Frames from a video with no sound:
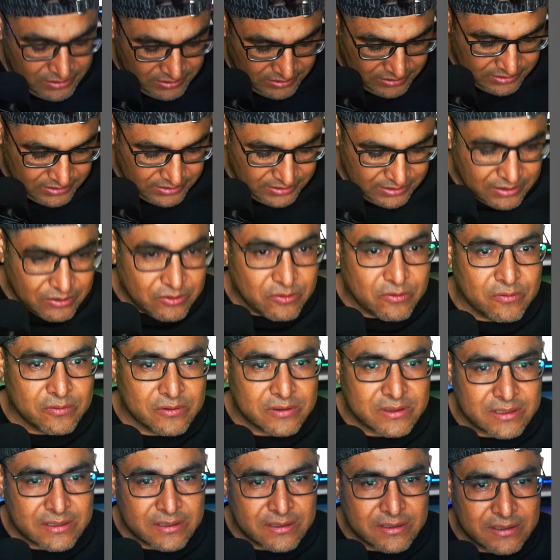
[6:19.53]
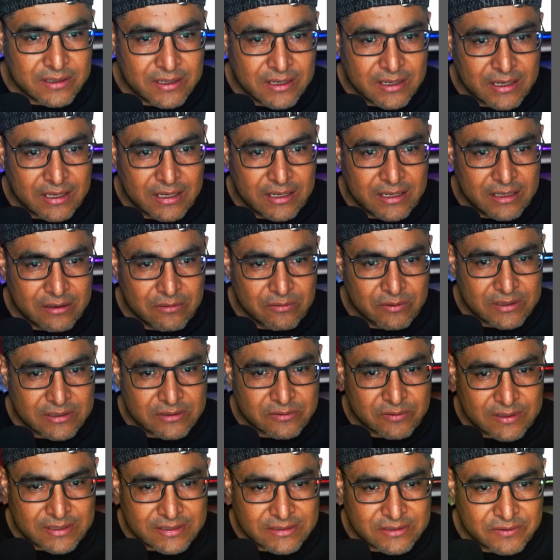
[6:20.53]
Y otra, en algunas
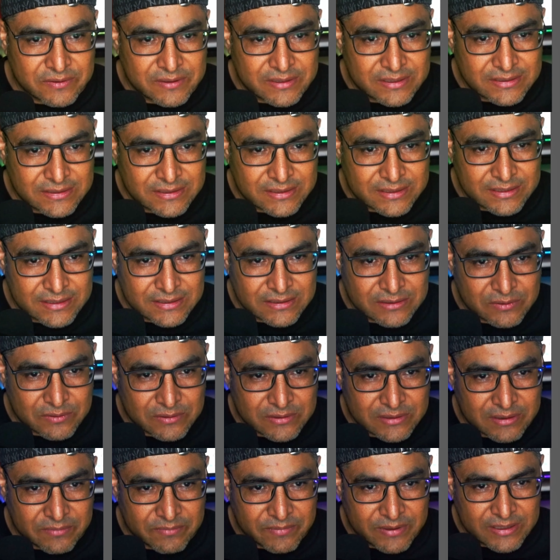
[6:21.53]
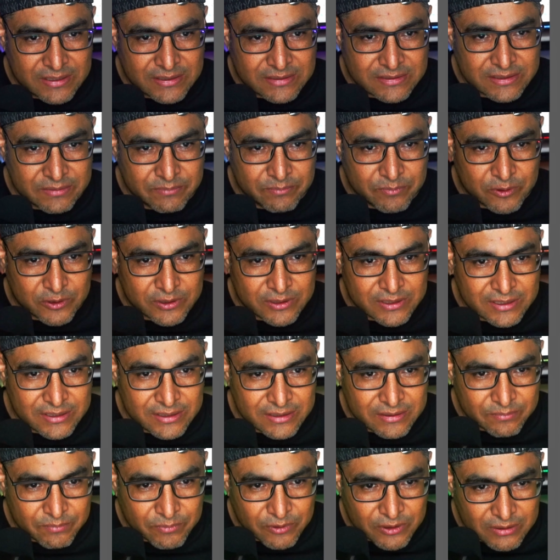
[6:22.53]
ocasiones, esto también es
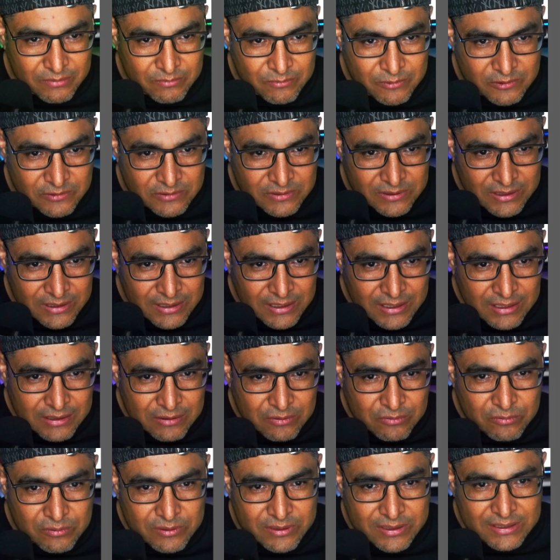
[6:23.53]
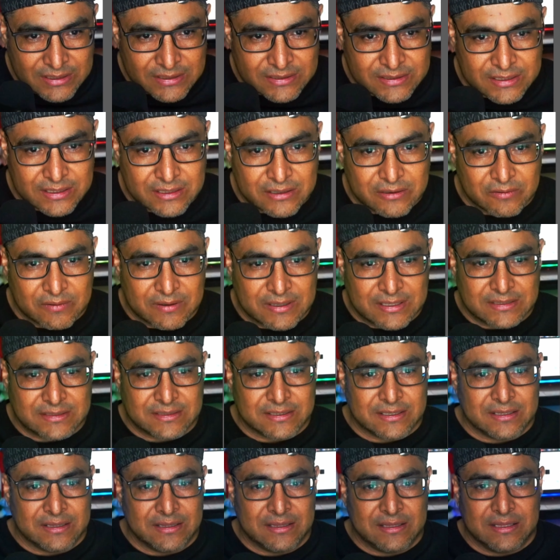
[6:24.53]
importante, podemos utilizar lo que es
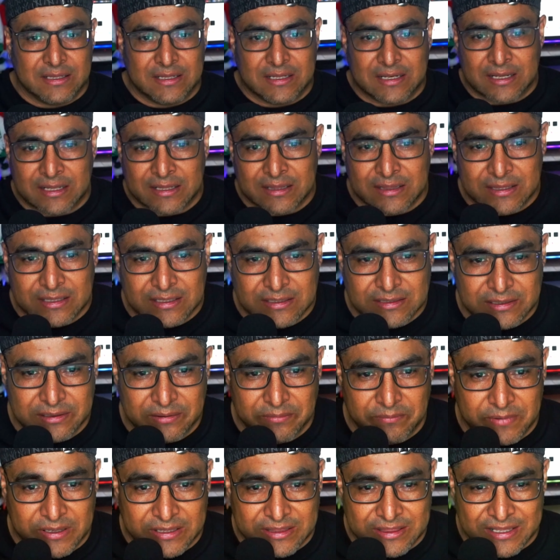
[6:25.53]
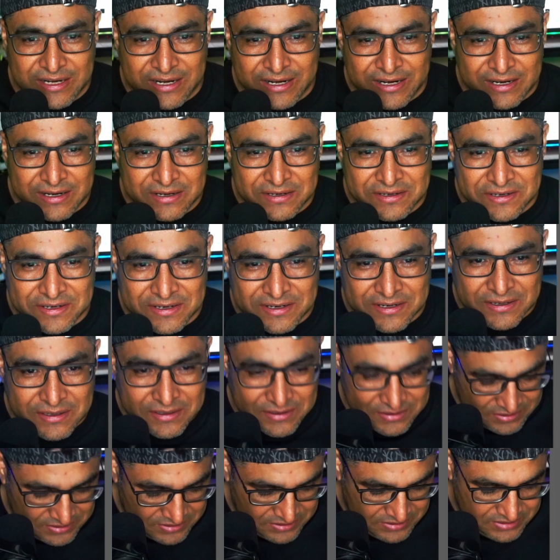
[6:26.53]
la antisimetría
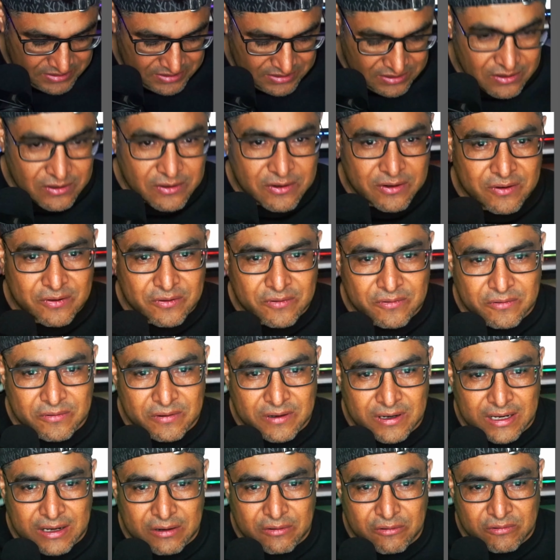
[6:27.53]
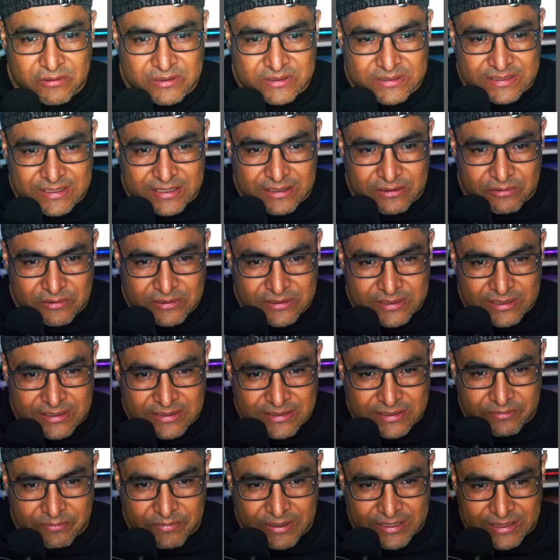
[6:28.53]
o cosas que no sean
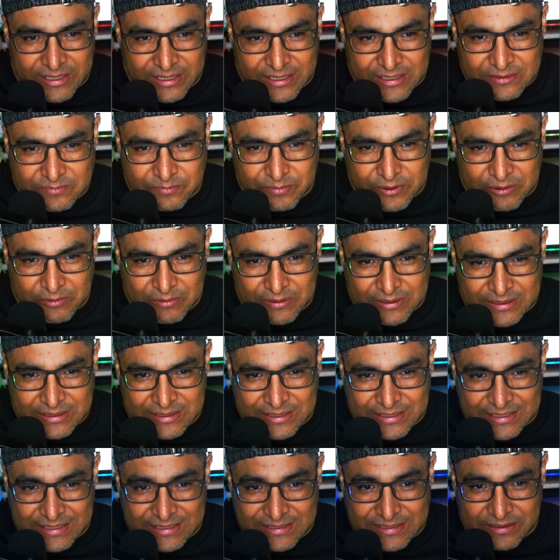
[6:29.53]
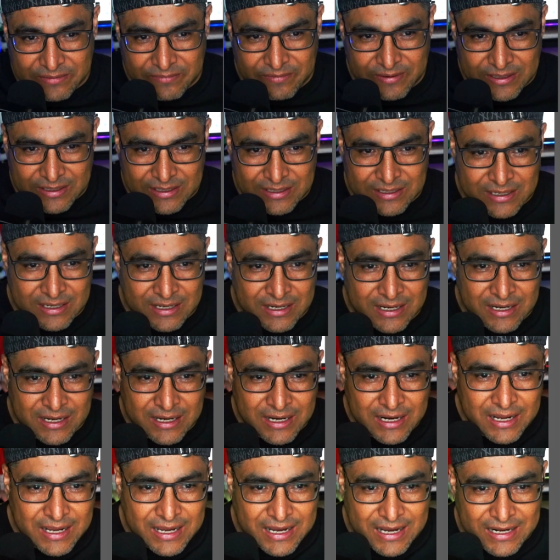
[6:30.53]
simétricas, pero que, se vean
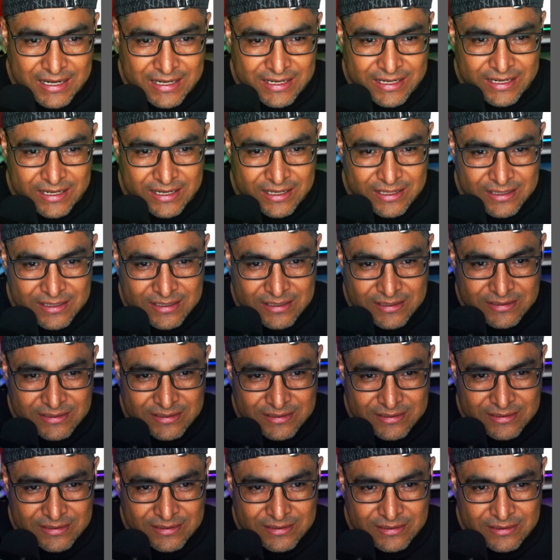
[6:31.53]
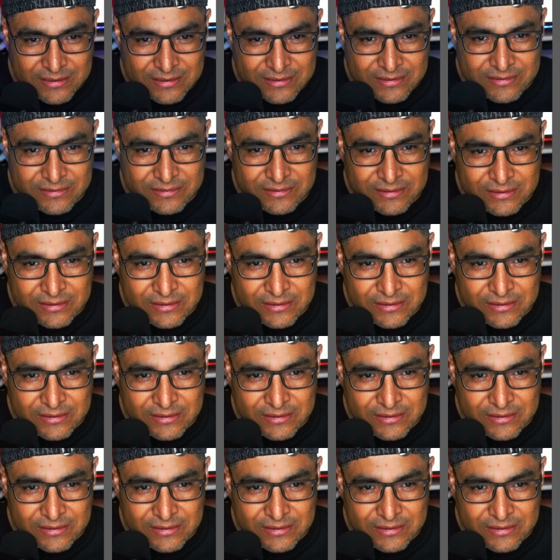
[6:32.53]
alineadas. ¿eh?